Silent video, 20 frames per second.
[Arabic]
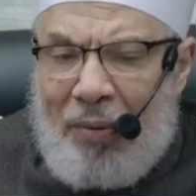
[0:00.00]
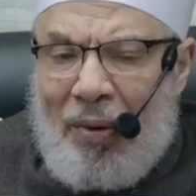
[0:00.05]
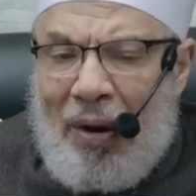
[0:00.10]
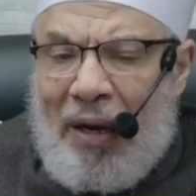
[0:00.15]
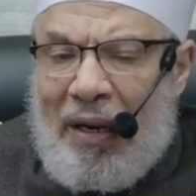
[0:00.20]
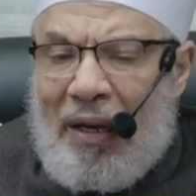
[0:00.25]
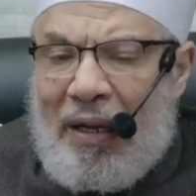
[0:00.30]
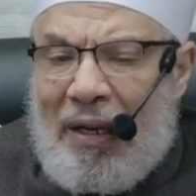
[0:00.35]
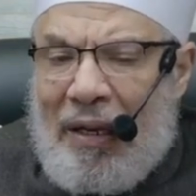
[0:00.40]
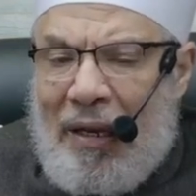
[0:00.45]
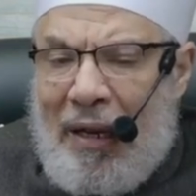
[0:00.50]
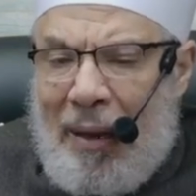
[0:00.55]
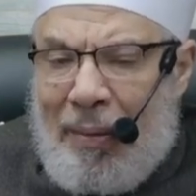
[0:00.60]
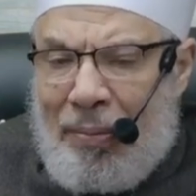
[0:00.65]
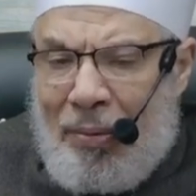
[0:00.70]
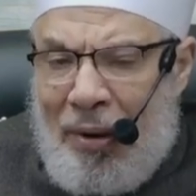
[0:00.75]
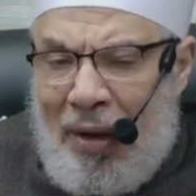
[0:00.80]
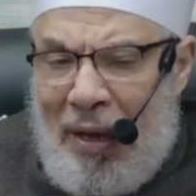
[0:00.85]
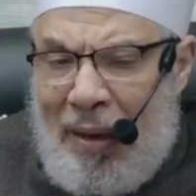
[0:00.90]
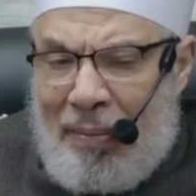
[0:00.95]
غلق
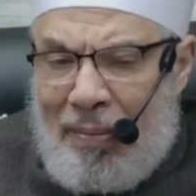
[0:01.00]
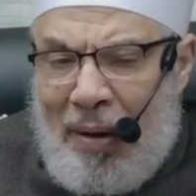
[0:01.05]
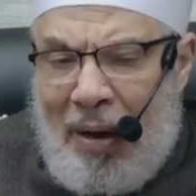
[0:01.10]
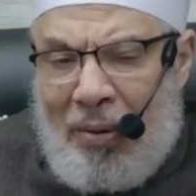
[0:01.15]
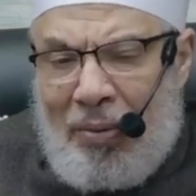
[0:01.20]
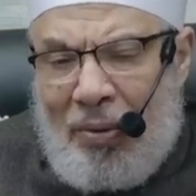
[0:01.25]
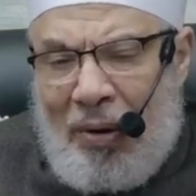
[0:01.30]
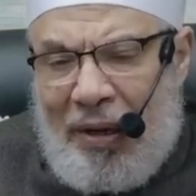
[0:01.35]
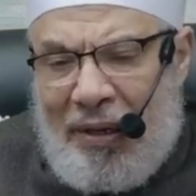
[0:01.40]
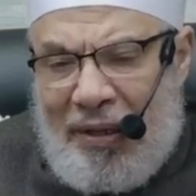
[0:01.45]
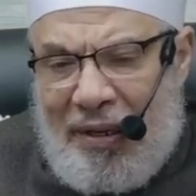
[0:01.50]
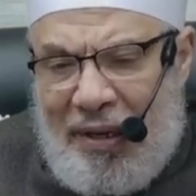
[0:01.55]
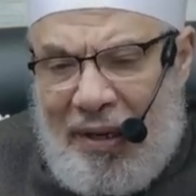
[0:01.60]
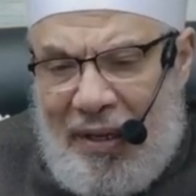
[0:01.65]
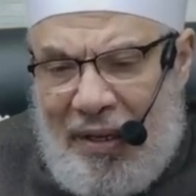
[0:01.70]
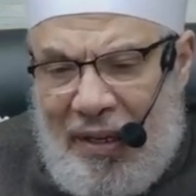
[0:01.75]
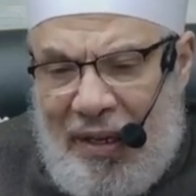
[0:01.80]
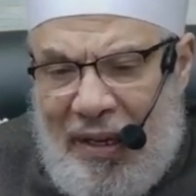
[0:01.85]
الأبواب أو غيره